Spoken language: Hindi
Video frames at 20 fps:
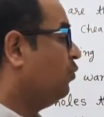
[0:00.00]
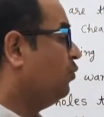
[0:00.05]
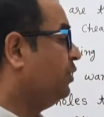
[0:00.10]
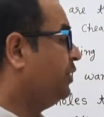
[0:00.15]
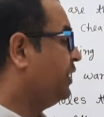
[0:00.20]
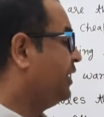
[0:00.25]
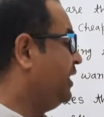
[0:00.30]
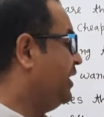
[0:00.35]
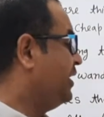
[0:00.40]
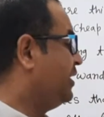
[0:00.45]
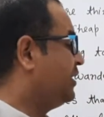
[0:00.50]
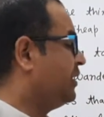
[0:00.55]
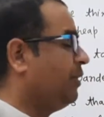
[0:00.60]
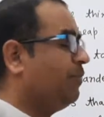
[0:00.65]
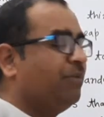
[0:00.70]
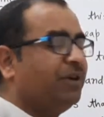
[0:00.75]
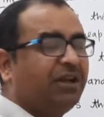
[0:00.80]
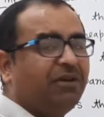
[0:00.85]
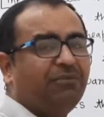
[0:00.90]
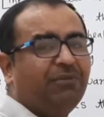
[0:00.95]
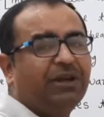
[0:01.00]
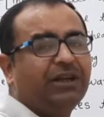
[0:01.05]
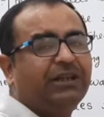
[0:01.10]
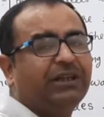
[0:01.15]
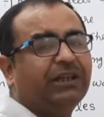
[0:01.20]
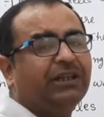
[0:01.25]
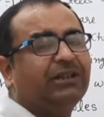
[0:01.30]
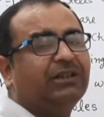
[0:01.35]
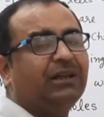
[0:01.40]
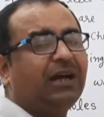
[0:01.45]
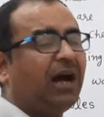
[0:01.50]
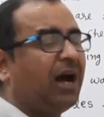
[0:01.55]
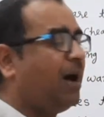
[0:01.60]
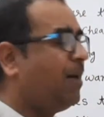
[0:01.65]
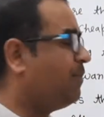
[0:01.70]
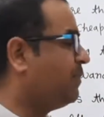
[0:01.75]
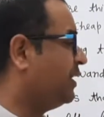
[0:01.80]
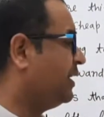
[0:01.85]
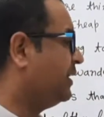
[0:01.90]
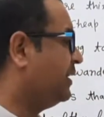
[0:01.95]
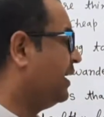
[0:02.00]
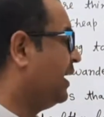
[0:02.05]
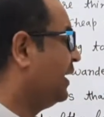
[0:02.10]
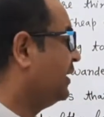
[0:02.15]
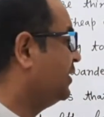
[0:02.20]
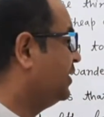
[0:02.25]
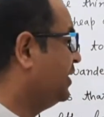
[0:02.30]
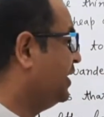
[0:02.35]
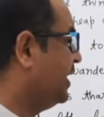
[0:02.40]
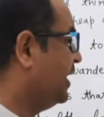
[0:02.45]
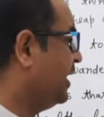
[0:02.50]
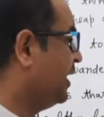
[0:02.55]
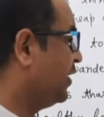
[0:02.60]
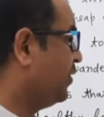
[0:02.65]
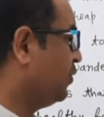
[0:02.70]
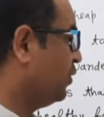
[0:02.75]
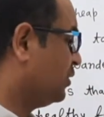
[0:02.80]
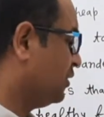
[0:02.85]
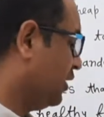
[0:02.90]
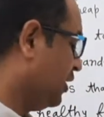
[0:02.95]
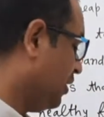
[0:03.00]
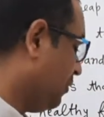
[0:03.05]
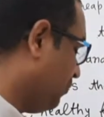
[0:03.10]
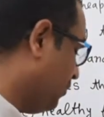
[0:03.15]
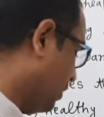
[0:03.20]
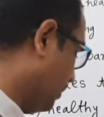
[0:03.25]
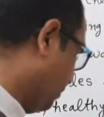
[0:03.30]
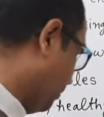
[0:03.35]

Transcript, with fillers: उनकी चमड़ी में से साफ नजर आती हैं क्वेश्चन नंबर